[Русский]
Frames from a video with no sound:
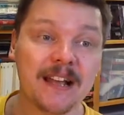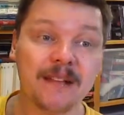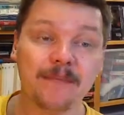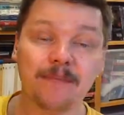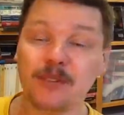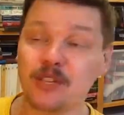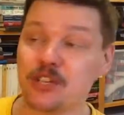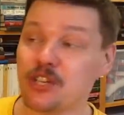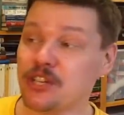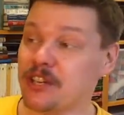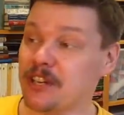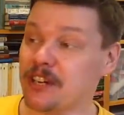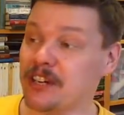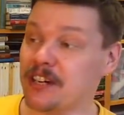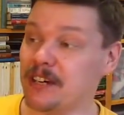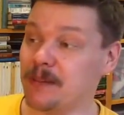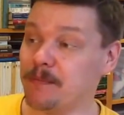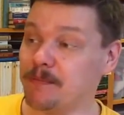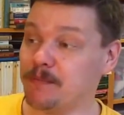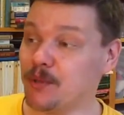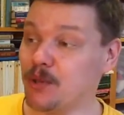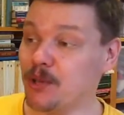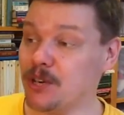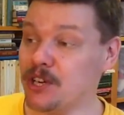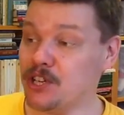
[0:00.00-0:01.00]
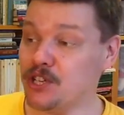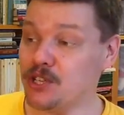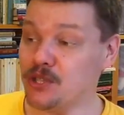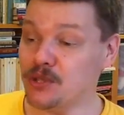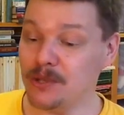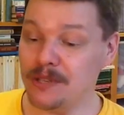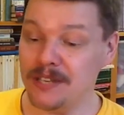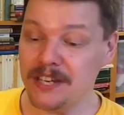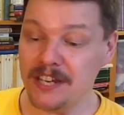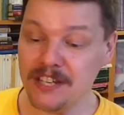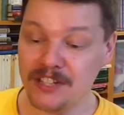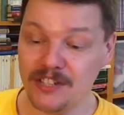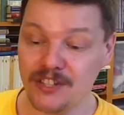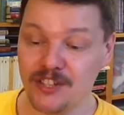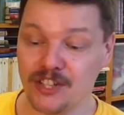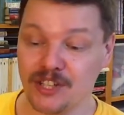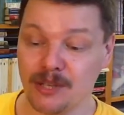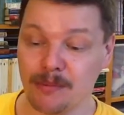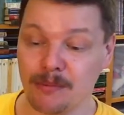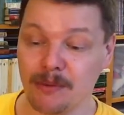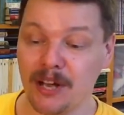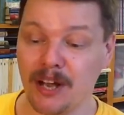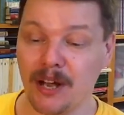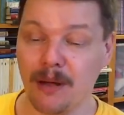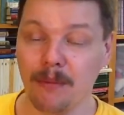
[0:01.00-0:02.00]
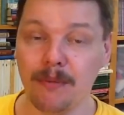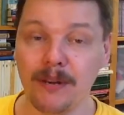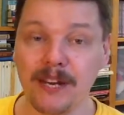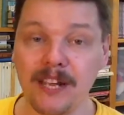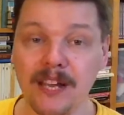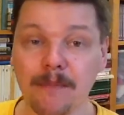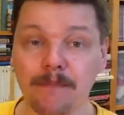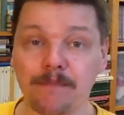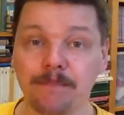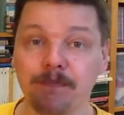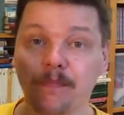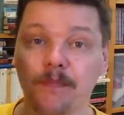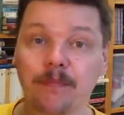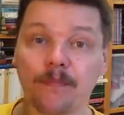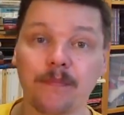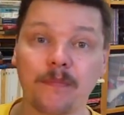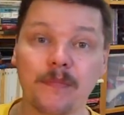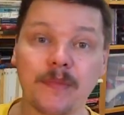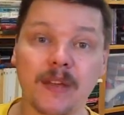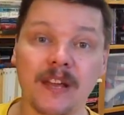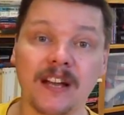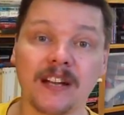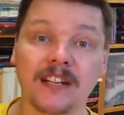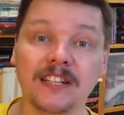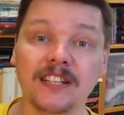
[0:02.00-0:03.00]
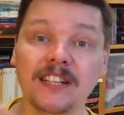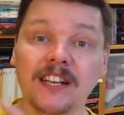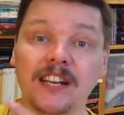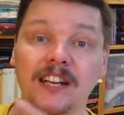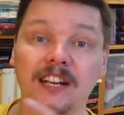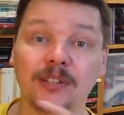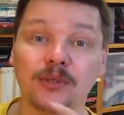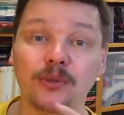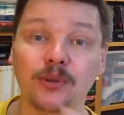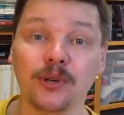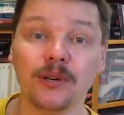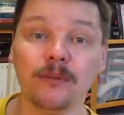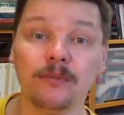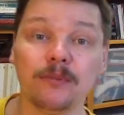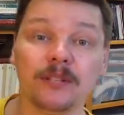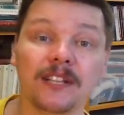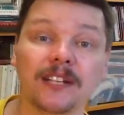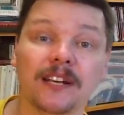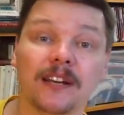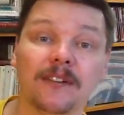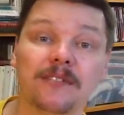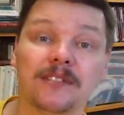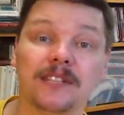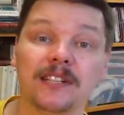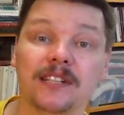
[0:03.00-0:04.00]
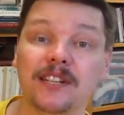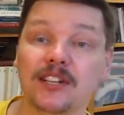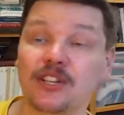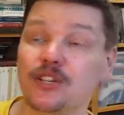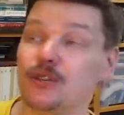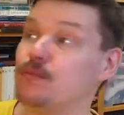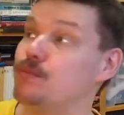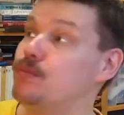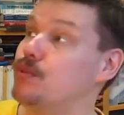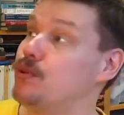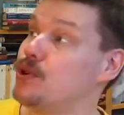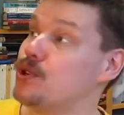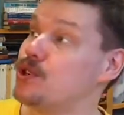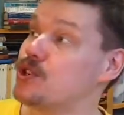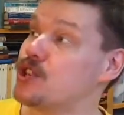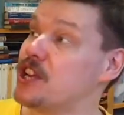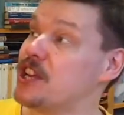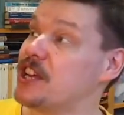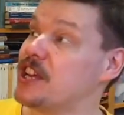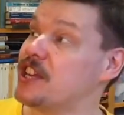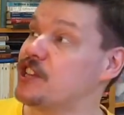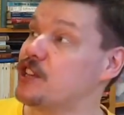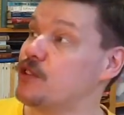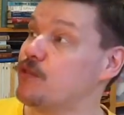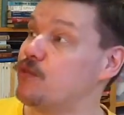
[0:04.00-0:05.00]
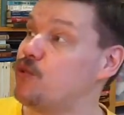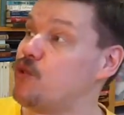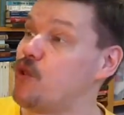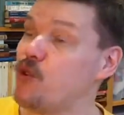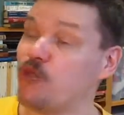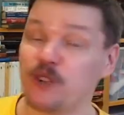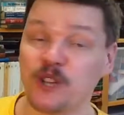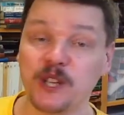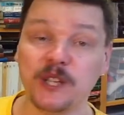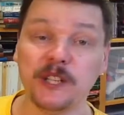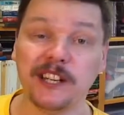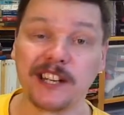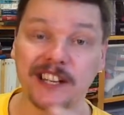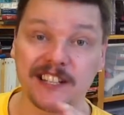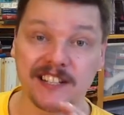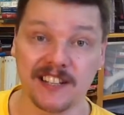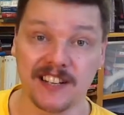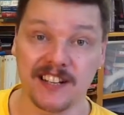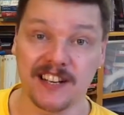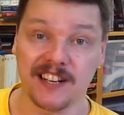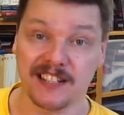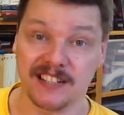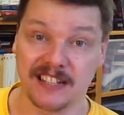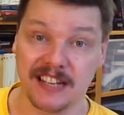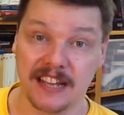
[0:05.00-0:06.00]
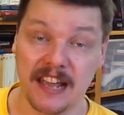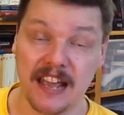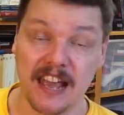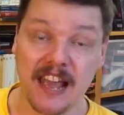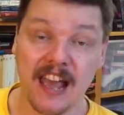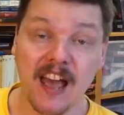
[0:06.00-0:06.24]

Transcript: Значит, а, но речь идет не о снежном корабле, а книга, которая мне нравится даже больше, это Вовкины рассказы.